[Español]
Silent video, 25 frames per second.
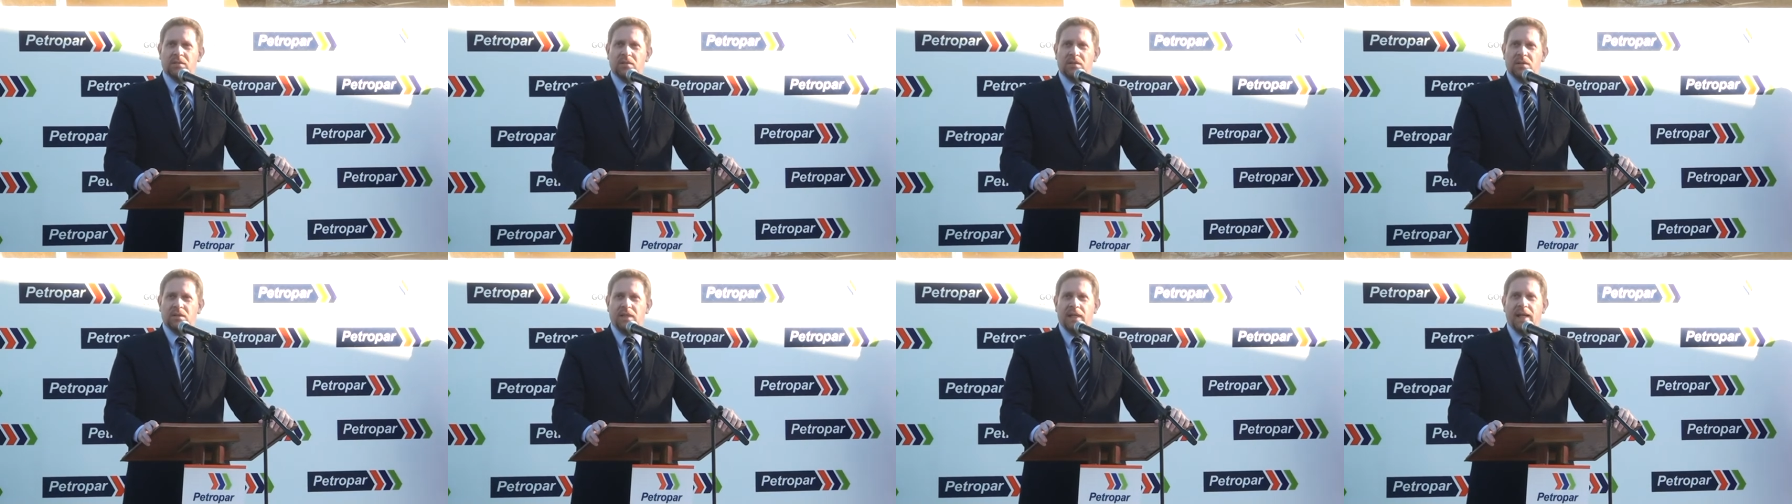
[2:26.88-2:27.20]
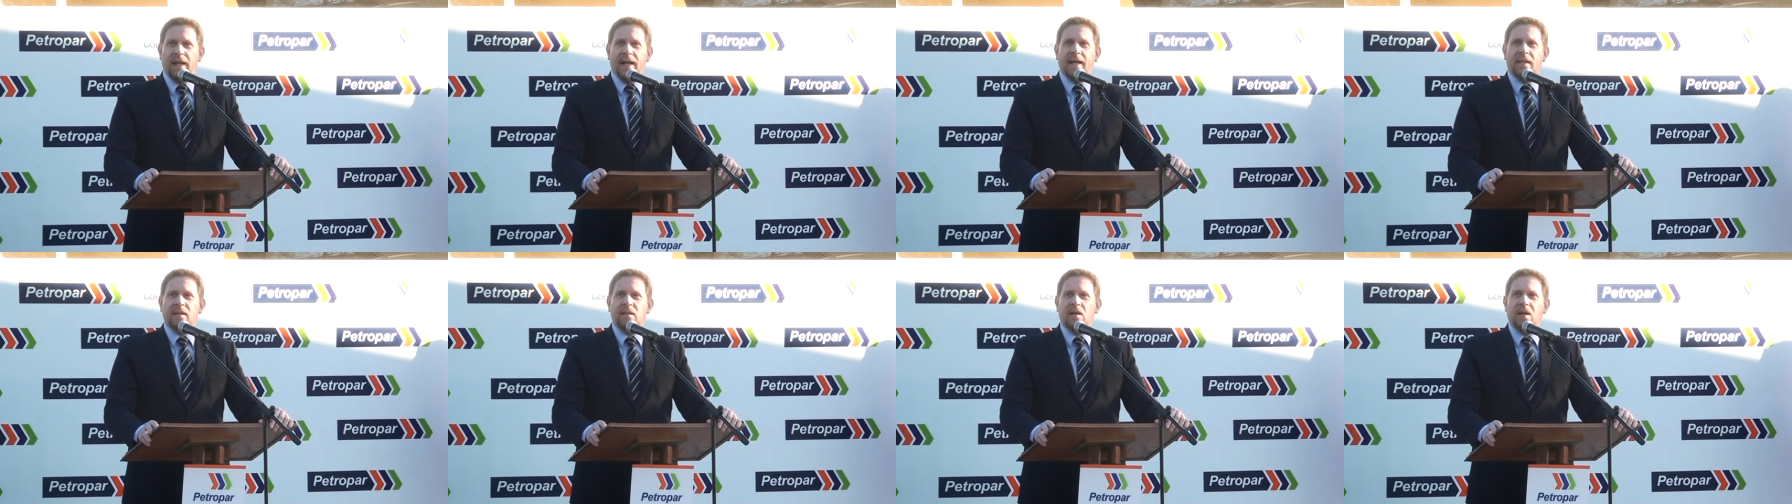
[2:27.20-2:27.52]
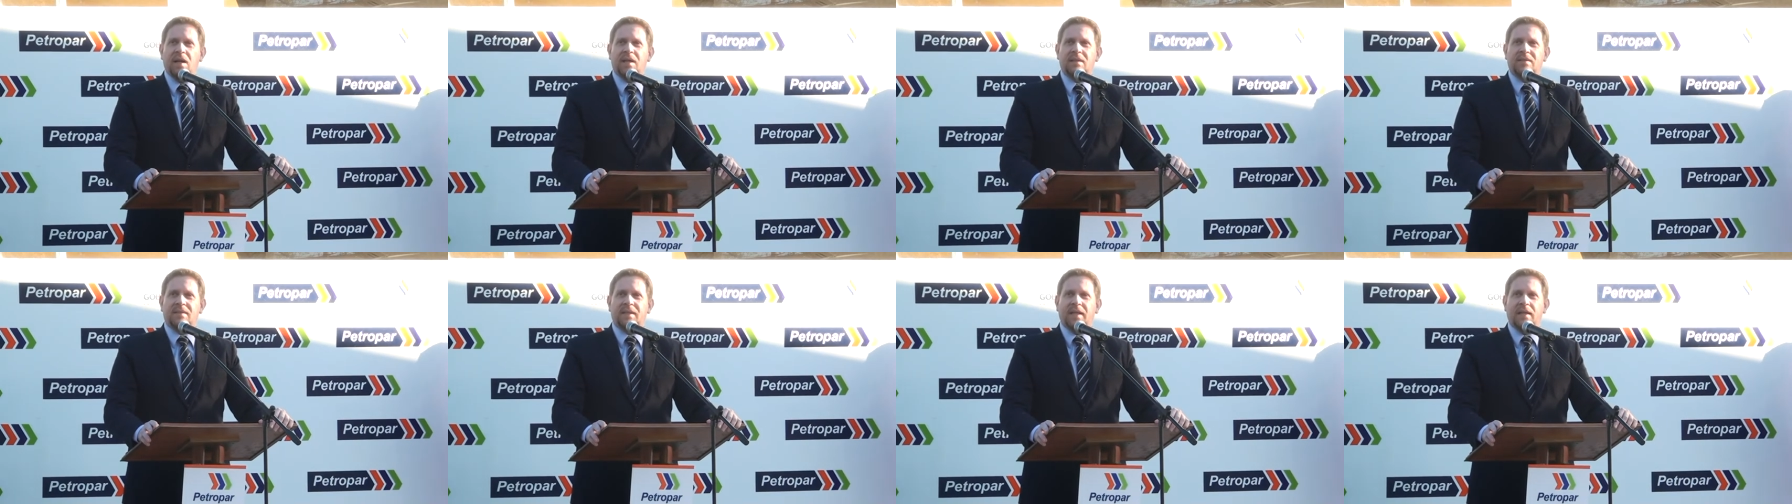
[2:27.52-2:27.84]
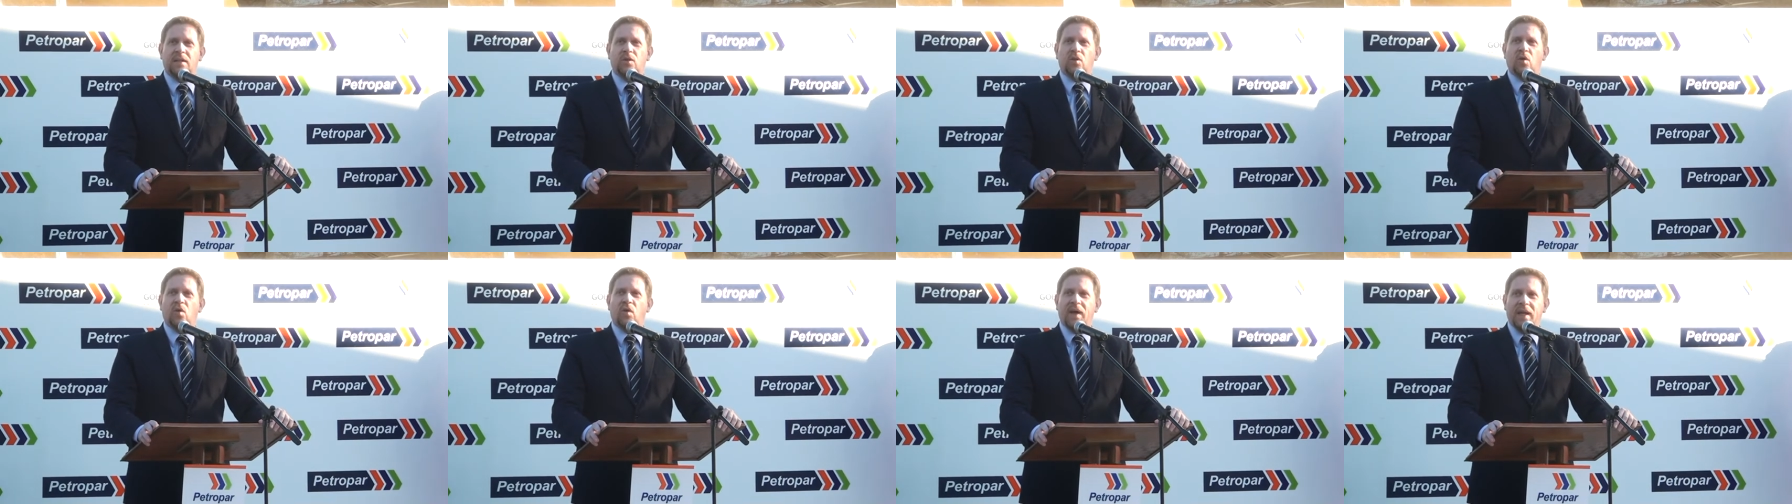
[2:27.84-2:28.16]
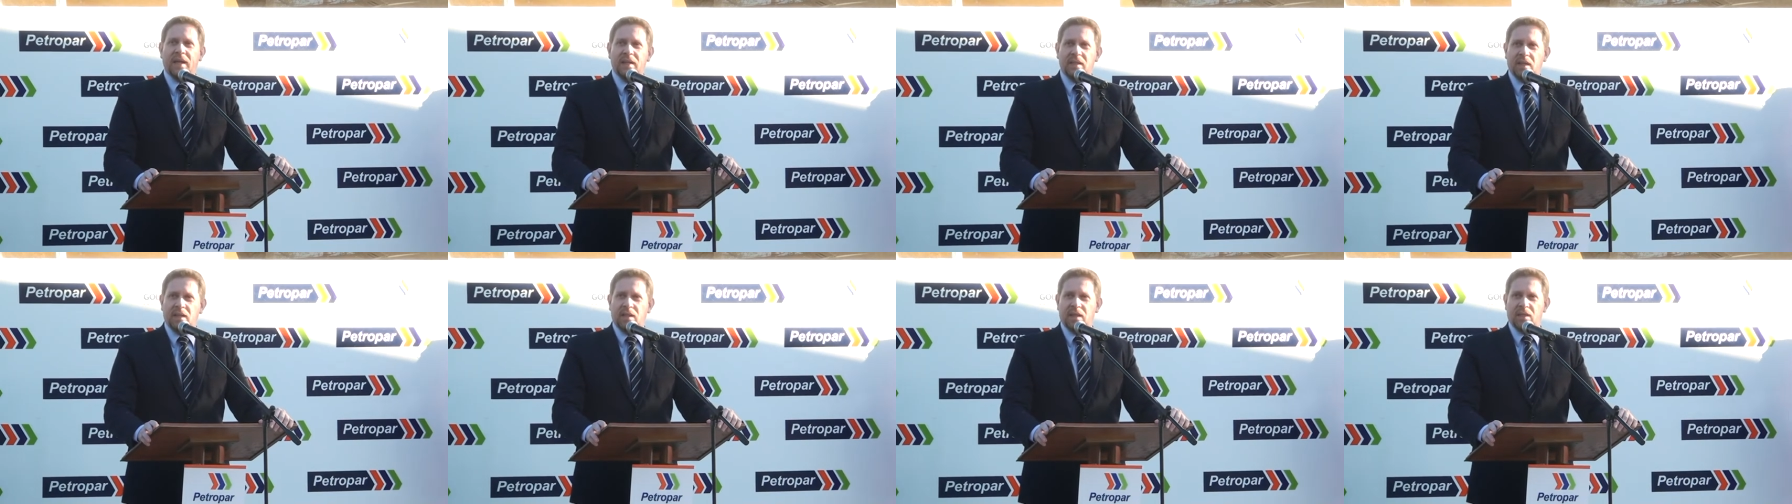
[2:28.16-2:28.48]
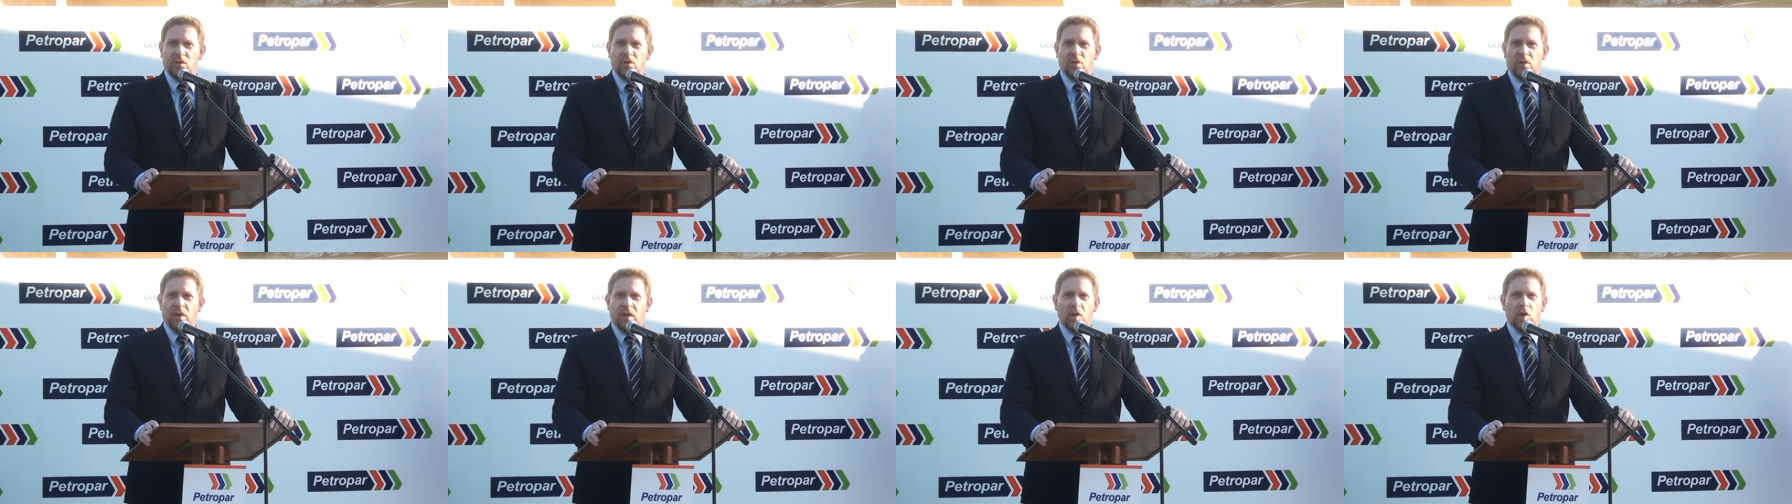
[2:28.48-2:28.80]
llegando a las 120
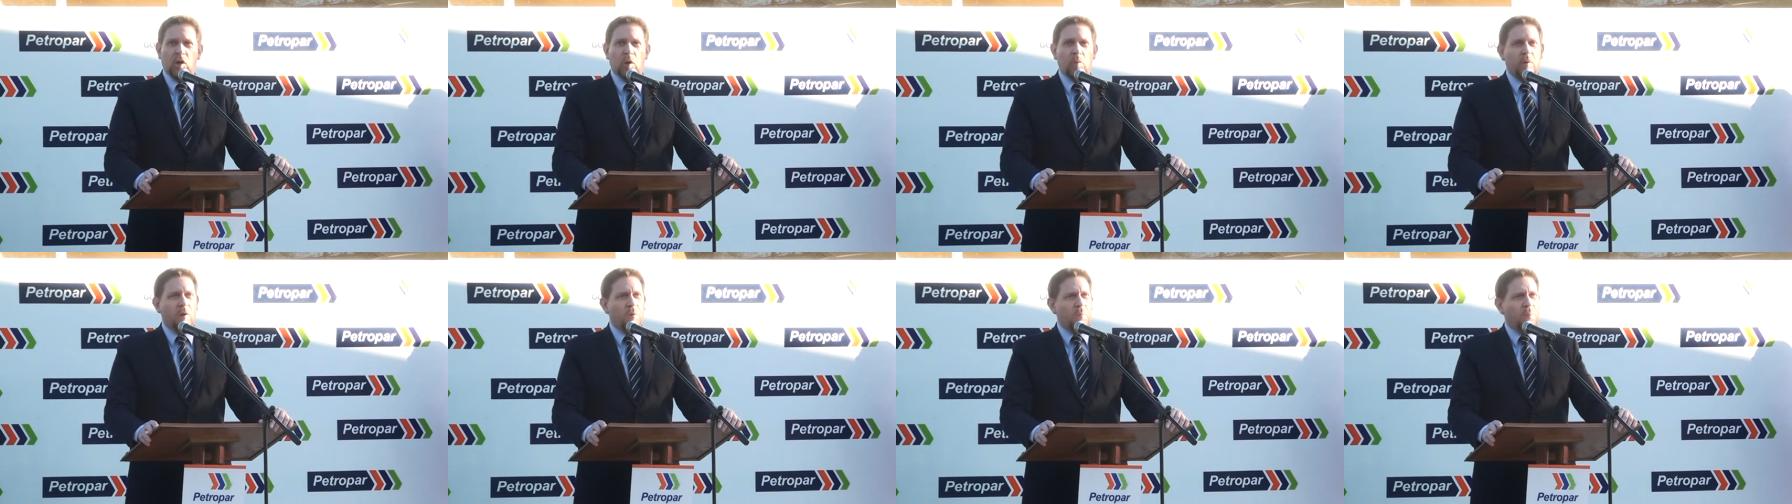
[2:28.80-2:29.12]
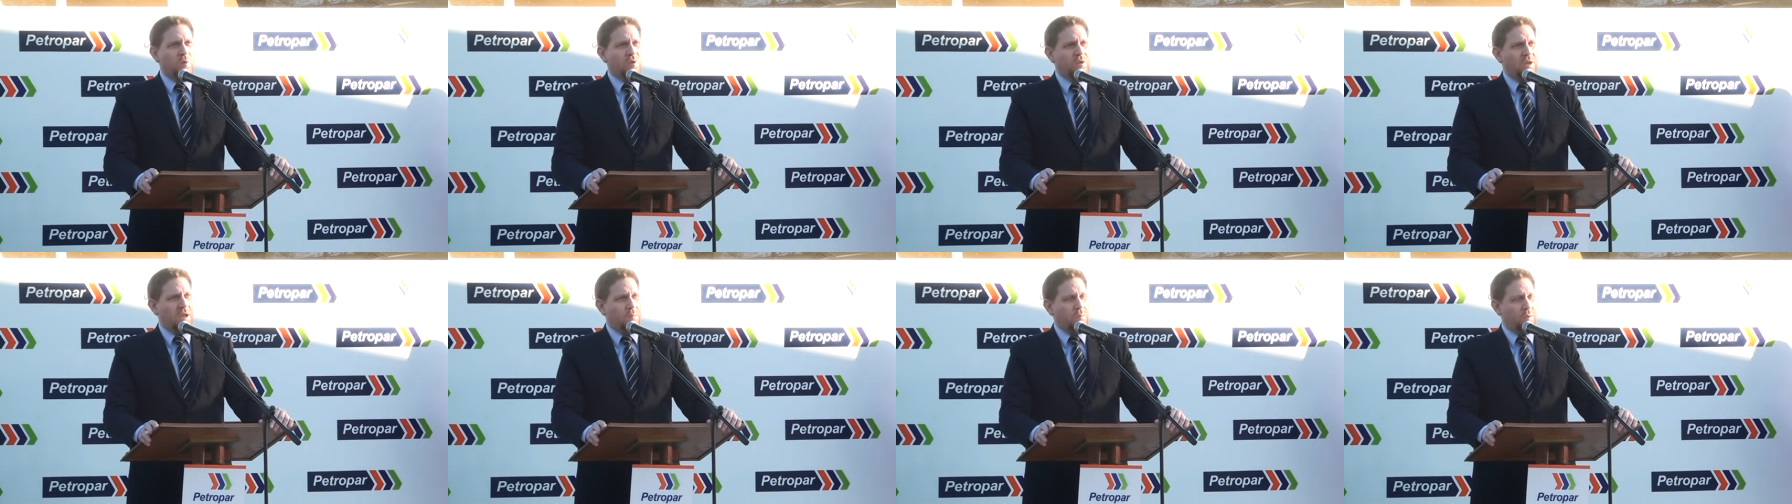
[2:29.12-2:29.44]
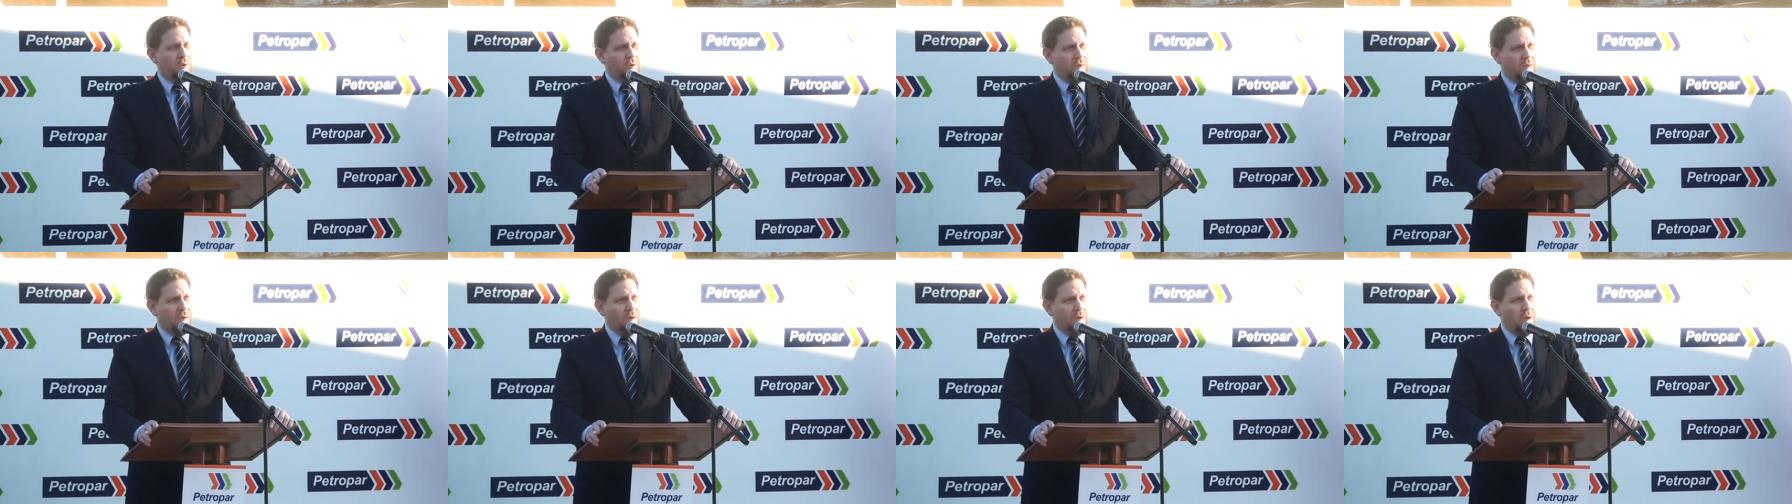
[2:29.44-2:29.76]
estaciones que nos propusimos.